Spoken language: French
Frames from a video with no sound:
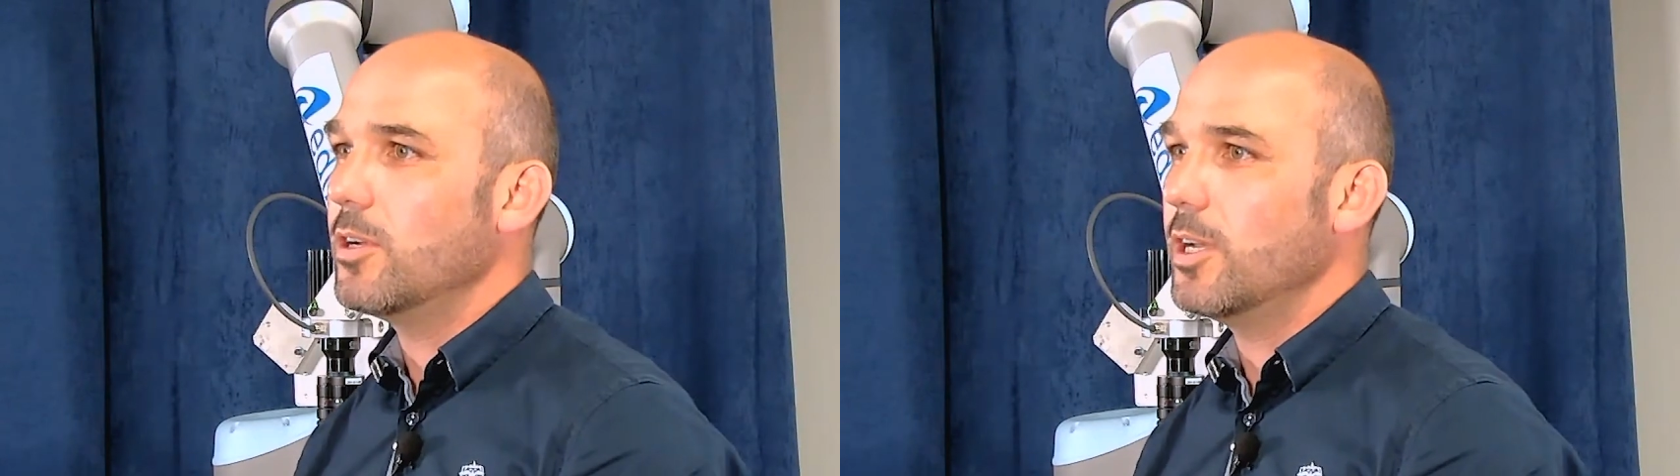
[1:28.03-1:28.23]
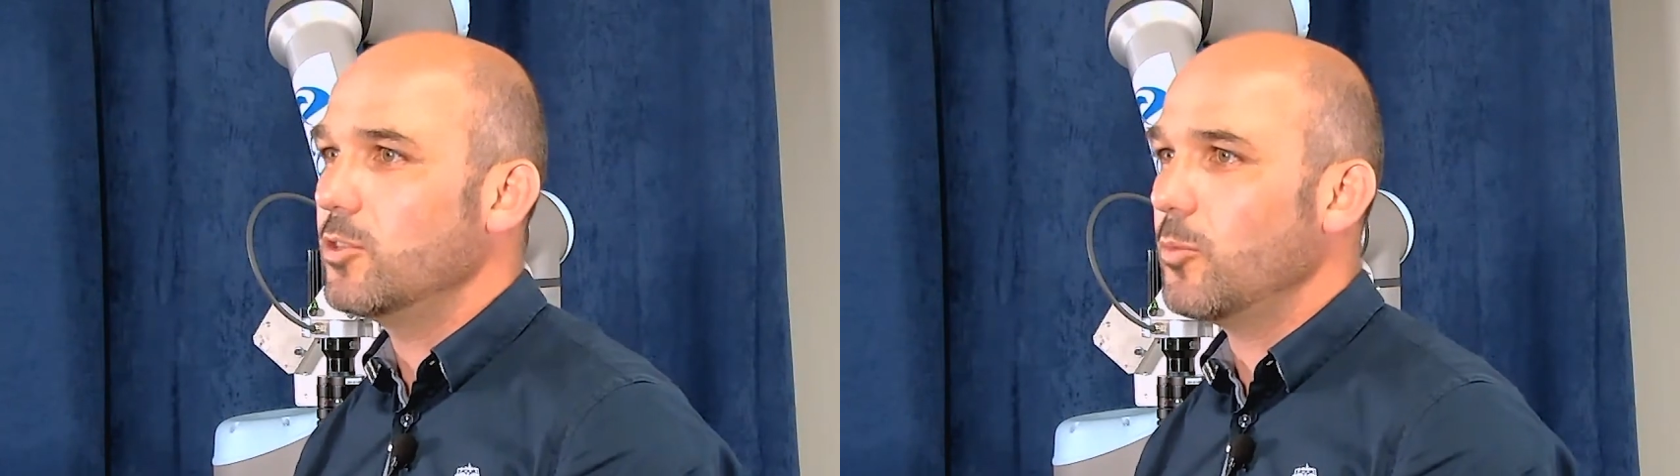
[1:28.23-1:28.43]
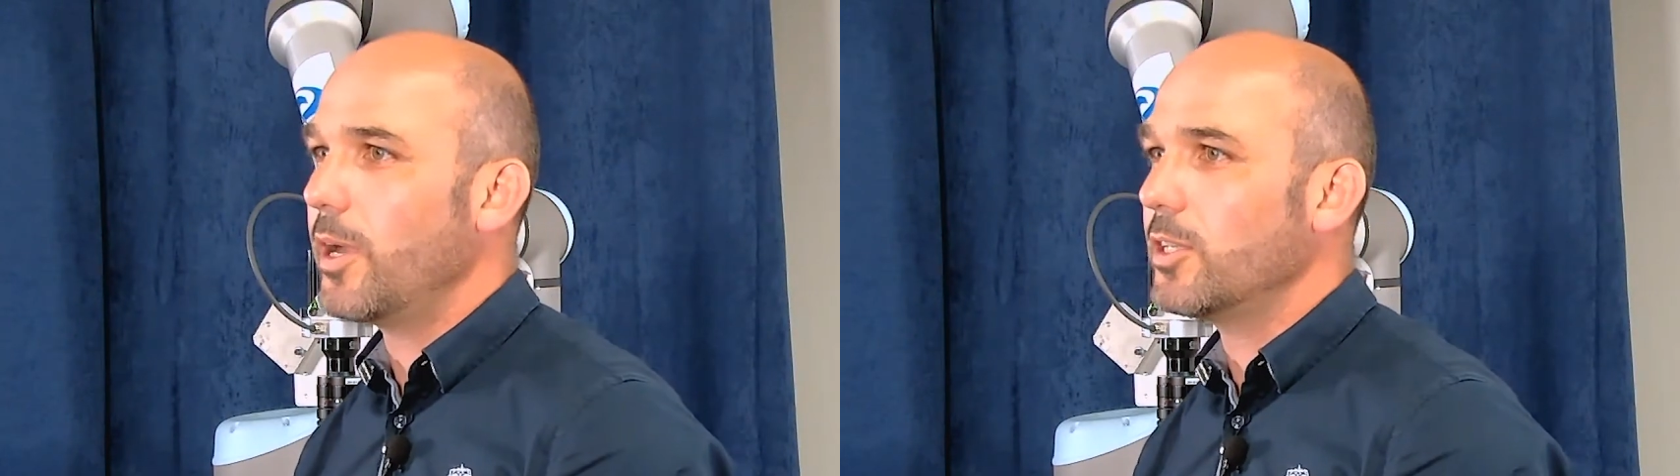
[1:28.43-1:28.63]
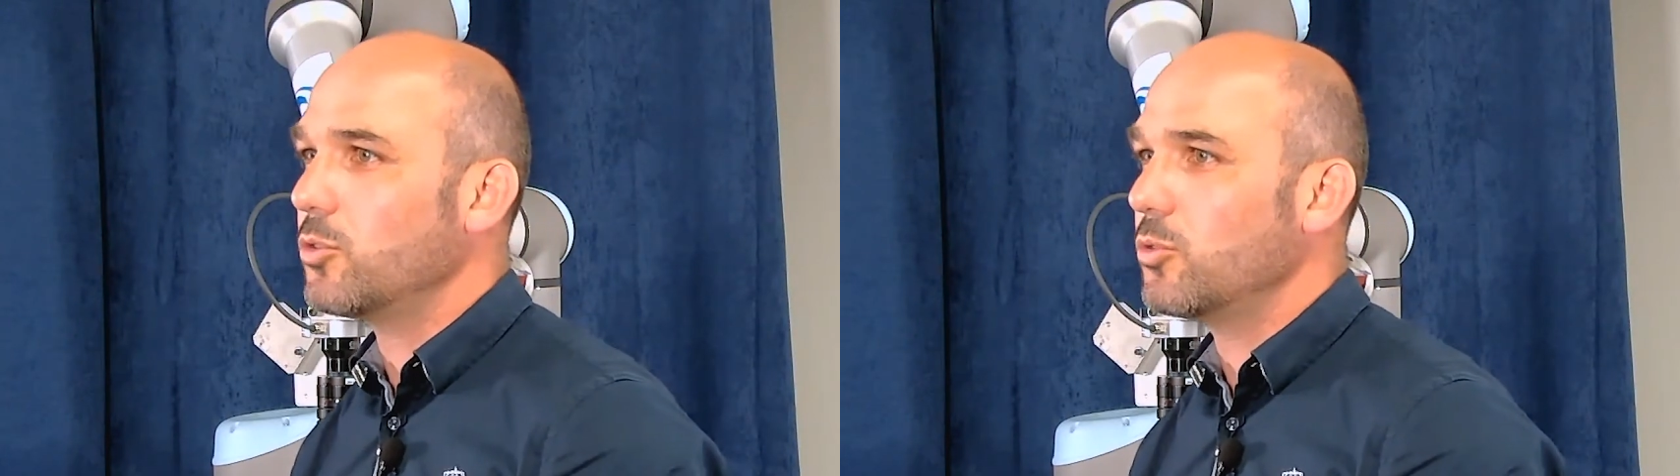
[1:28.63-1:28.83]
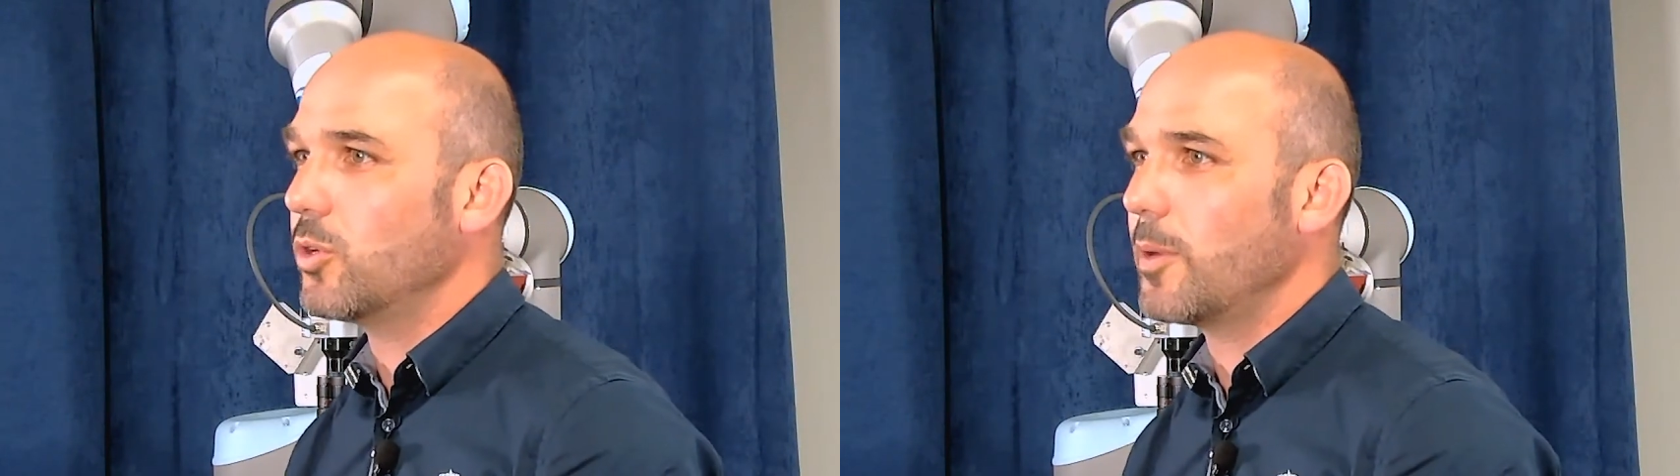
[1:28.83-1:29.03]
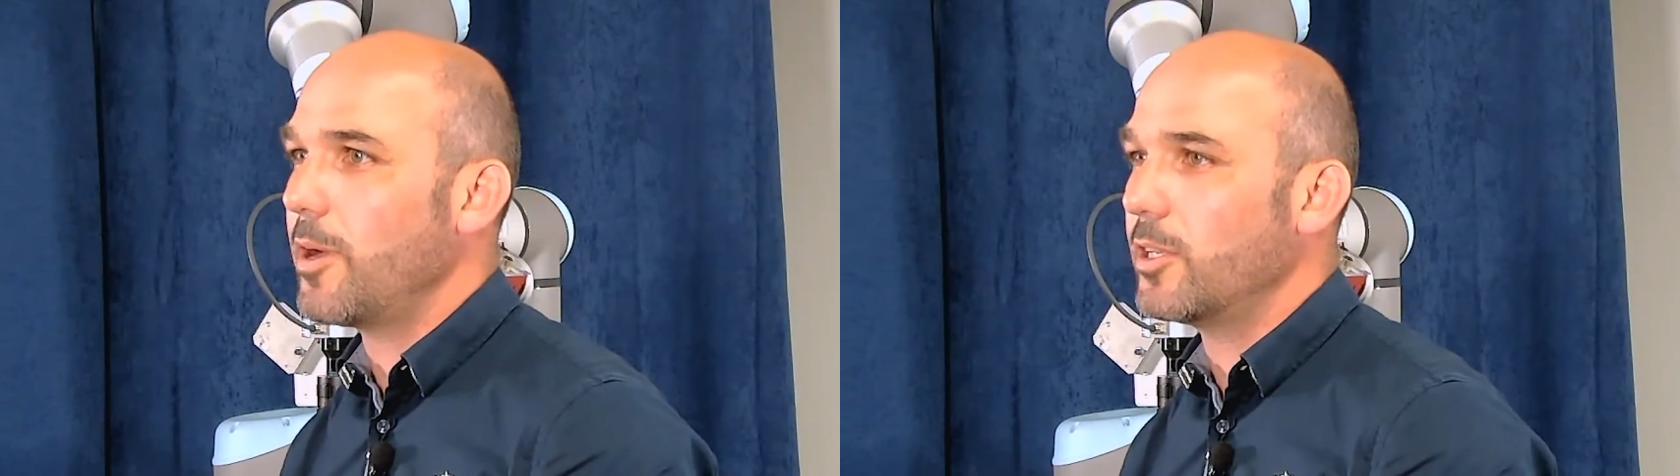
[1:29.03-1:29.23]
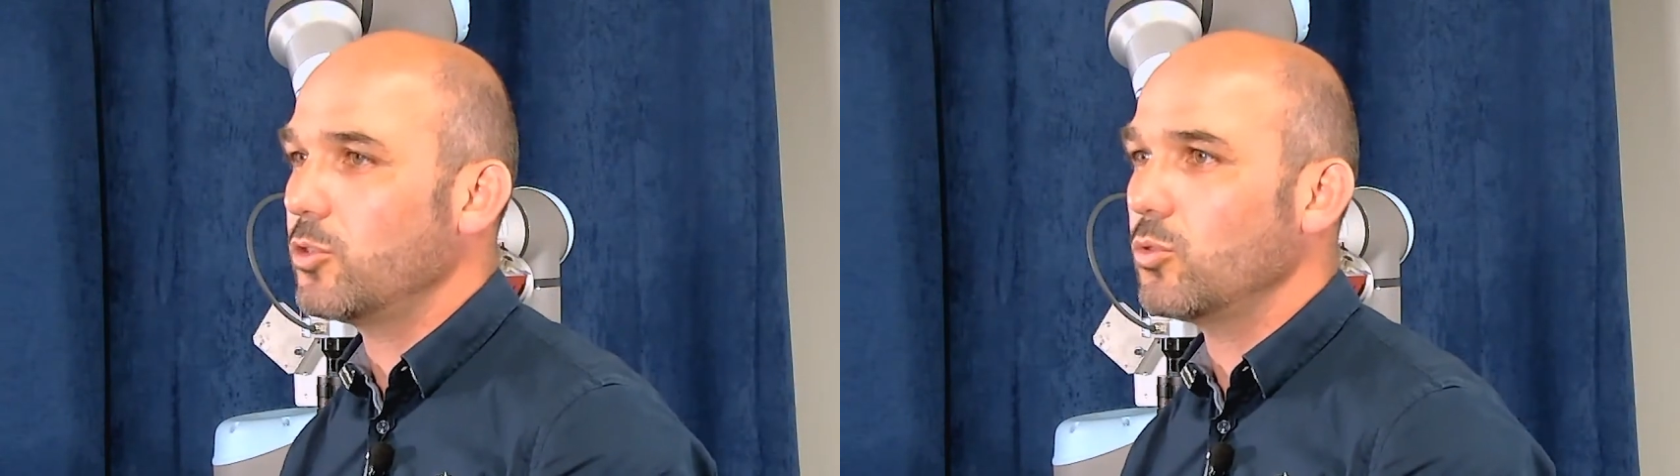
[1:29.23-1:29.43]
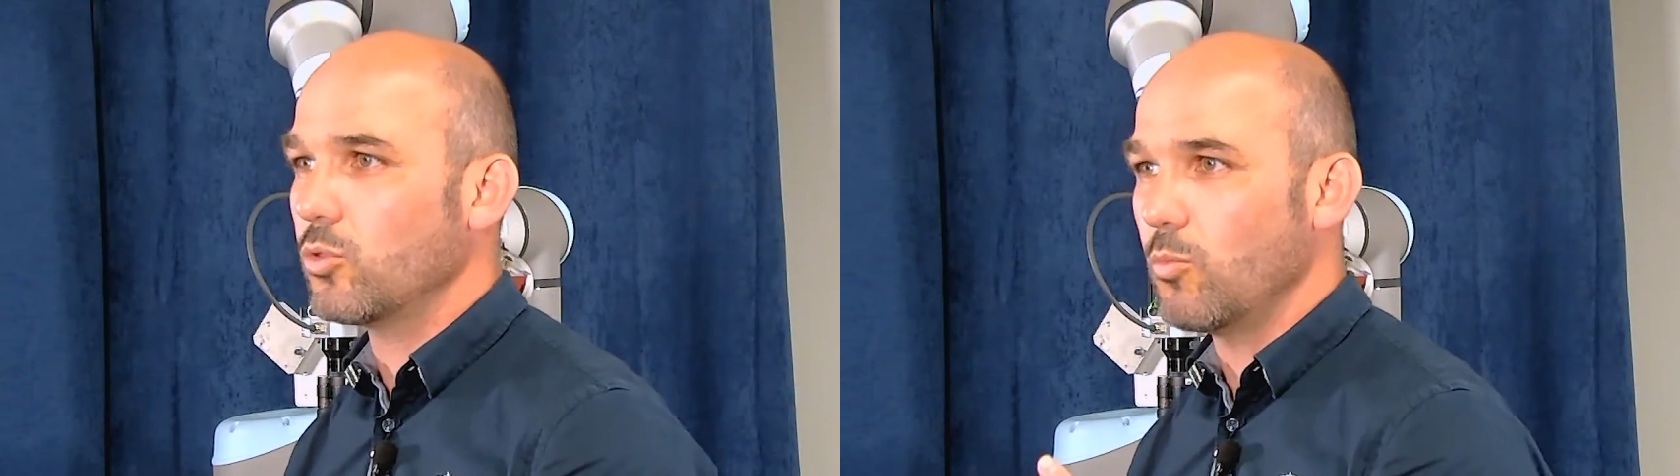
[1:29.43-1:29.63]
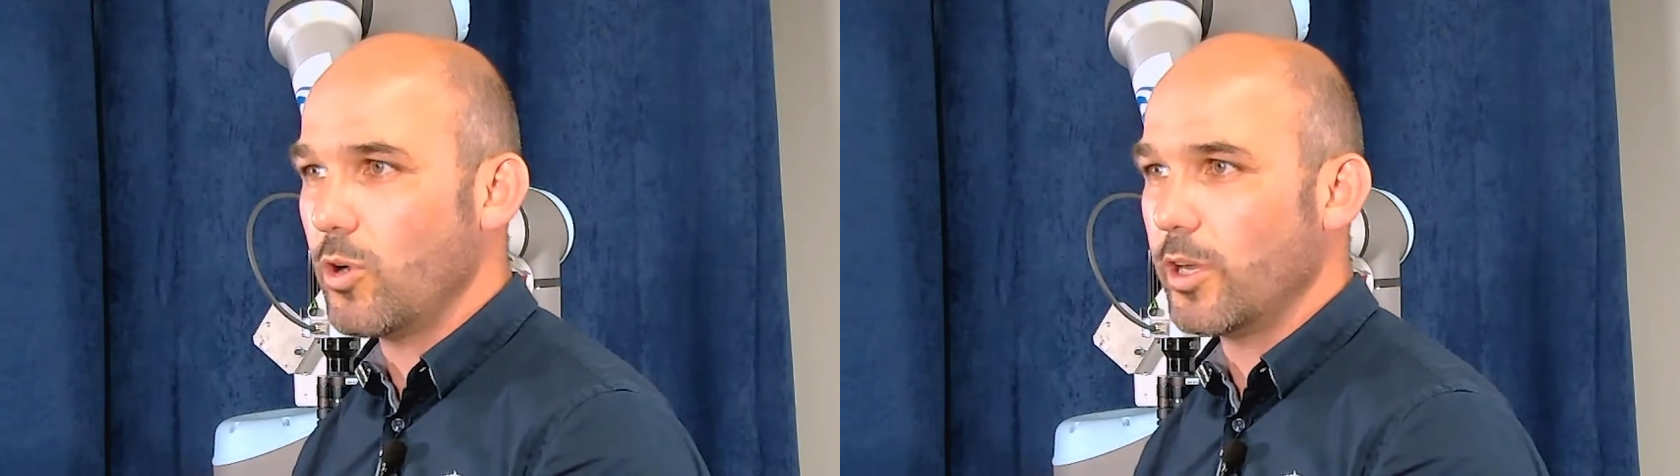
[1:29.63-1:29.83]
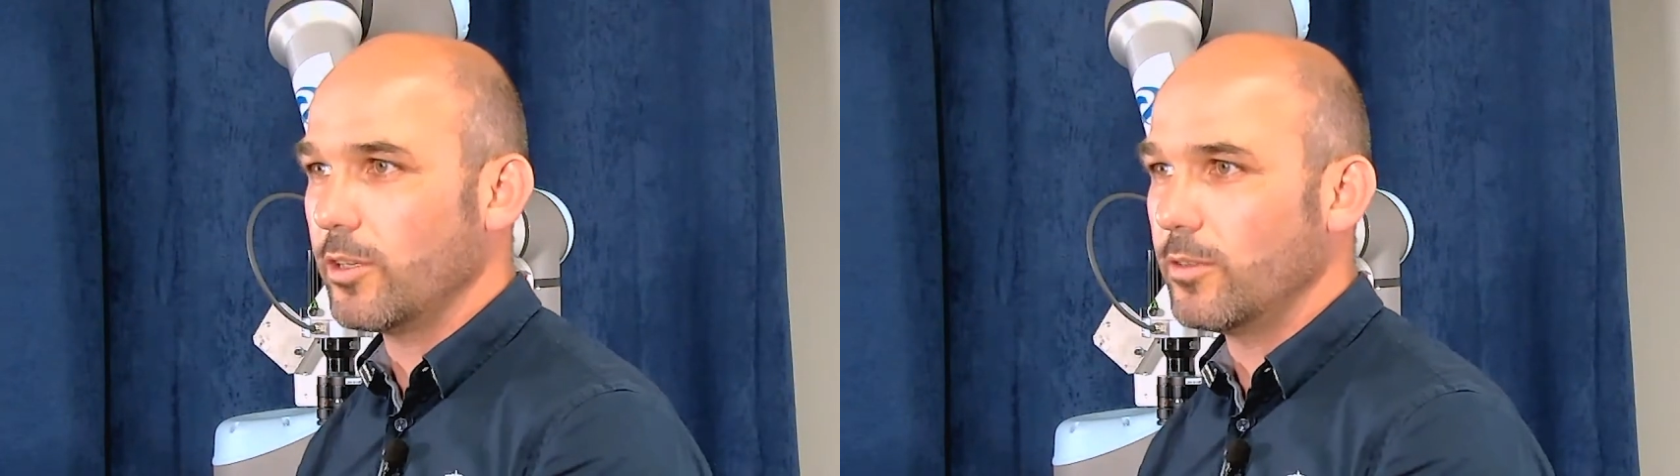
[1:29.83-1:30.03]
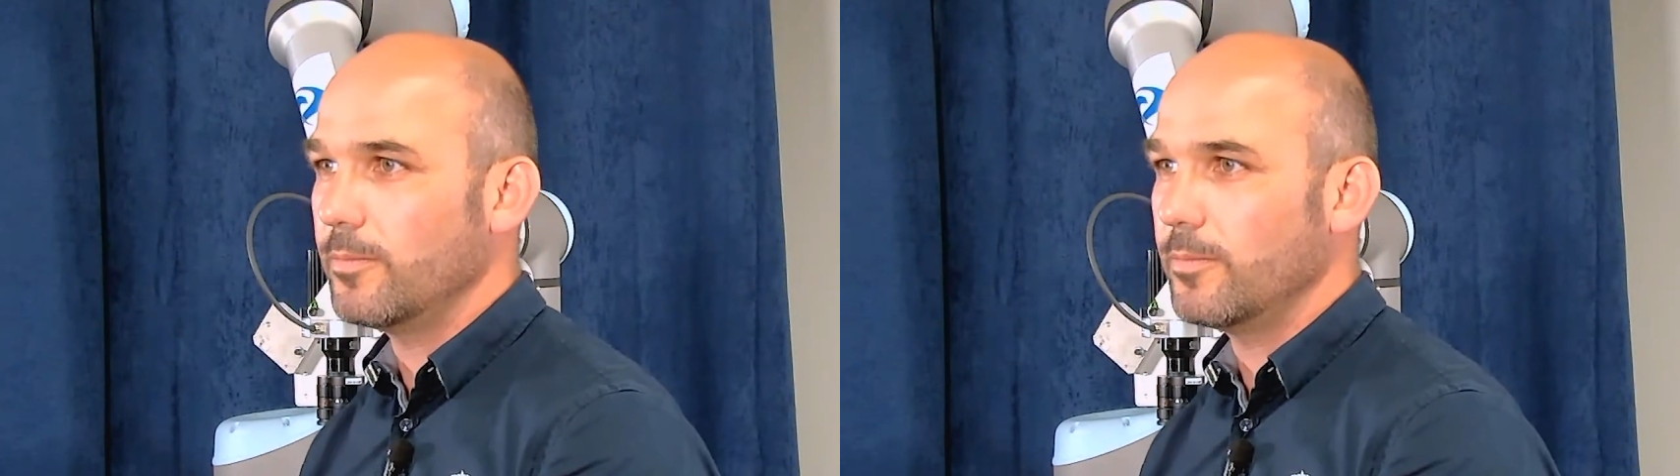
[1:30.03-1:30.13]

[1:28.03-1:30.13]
les opérations de réparation sont moindres.